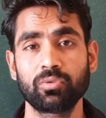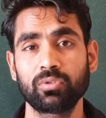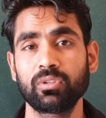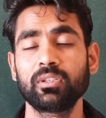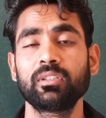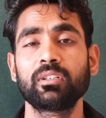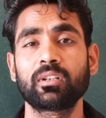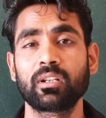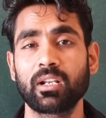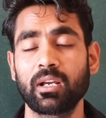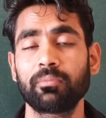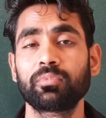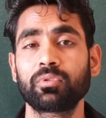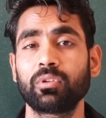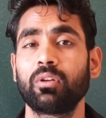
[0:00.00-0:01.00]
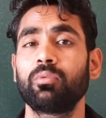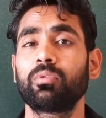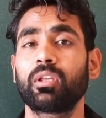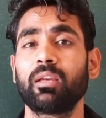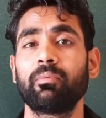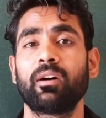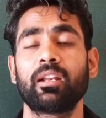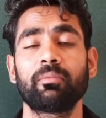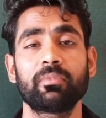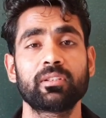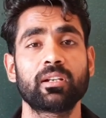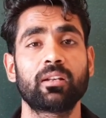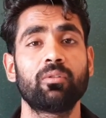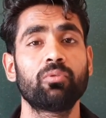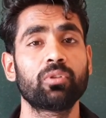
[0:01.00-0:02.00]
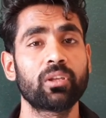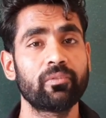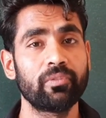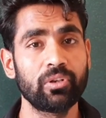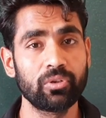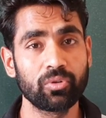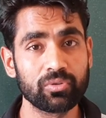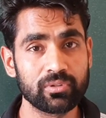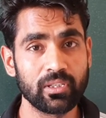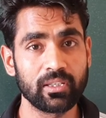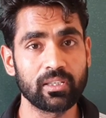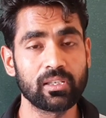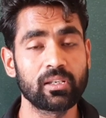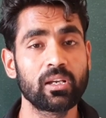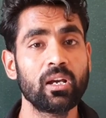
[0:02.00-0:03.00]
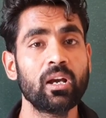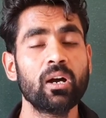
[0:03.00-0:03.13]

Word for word: चौधरी जी का नाम सुना उनके बारे में जाना उनकी वीडियोस देखी